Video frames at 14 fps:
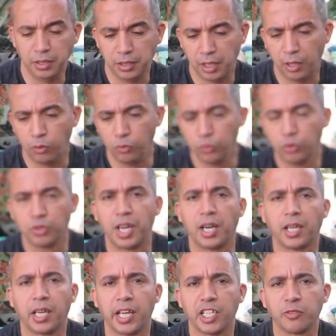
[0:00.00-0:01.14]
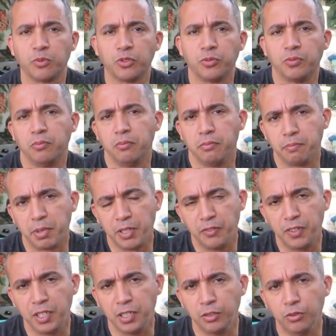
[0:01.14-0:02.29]
e é um dos arquétipos
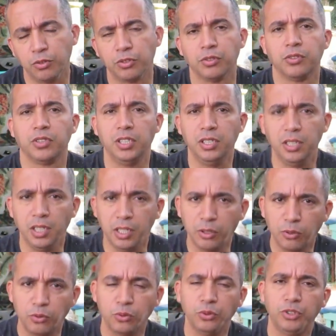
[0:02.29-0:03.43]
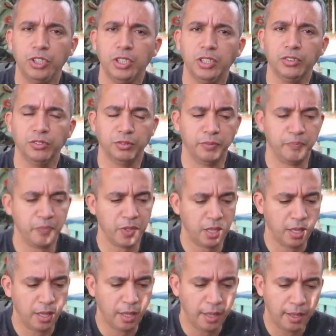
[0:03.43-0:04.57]
preferidos que eu utilizo.
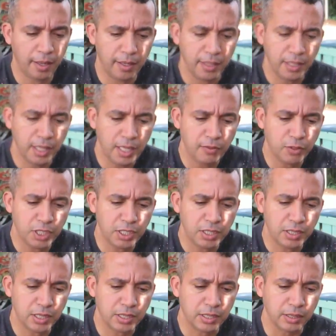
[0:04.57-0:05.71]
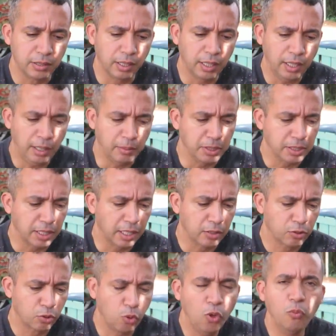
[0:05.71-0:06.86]
E aí você diz assim: "Ah, mas
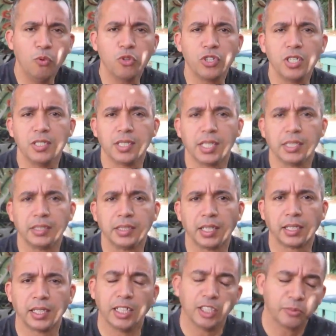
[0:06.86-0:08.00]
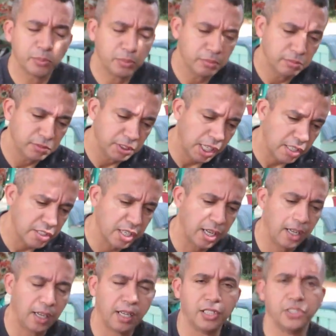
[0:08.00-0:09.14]
Carlos, como utilizar este arquétipo?" Já
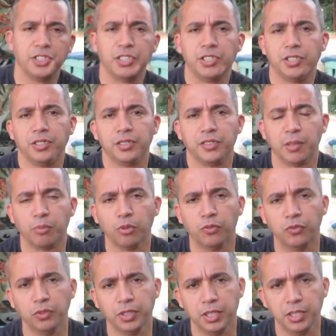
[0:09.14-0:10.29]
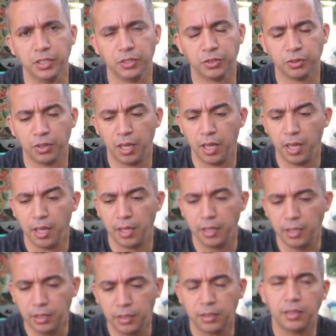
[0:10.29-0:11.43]
já a gente se aprofunda nisso.
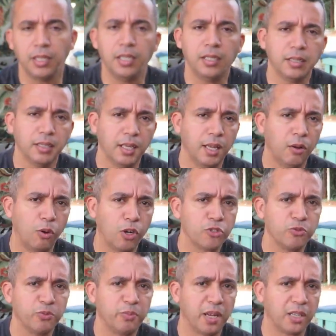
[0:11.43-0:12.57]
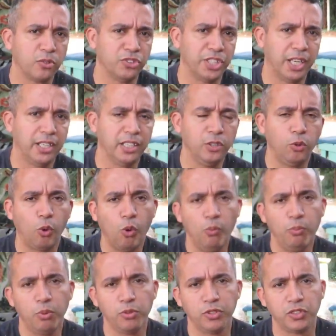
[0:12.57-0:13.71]
E ele é ótimo para usar em
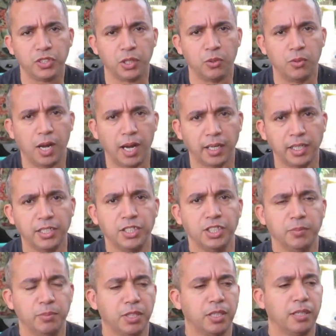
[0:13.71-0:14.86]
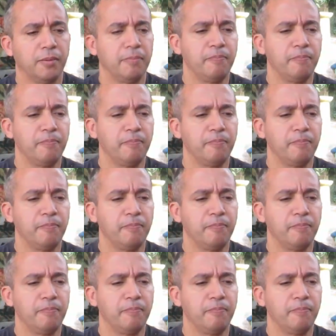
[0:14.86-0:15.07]
composição arquetípica.